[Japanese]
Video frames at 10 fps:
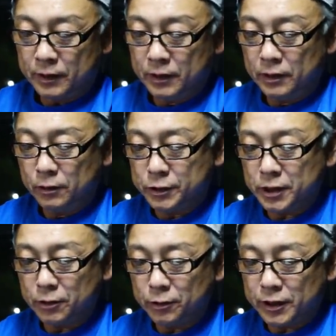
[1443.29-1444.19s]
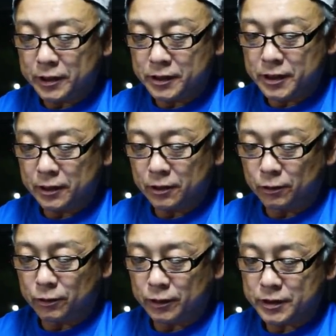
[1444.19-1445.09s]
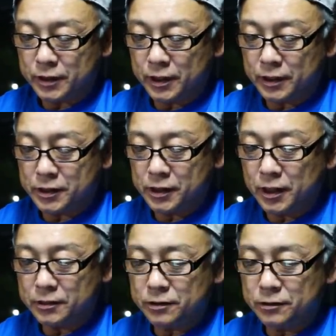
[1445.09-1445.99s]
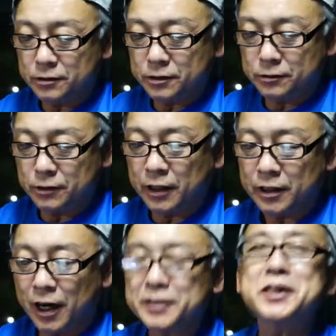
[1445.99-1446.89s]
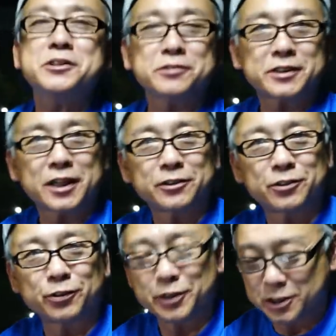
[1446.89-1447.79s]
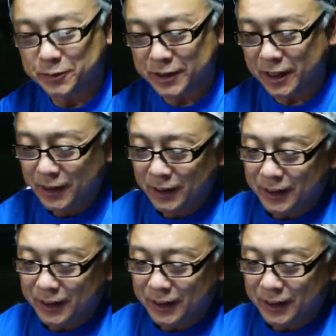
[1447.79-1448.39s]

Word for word: えー、教えておたきさんに投稿です。えー、4月10、あ、秋潤さんの投稿です。すいません。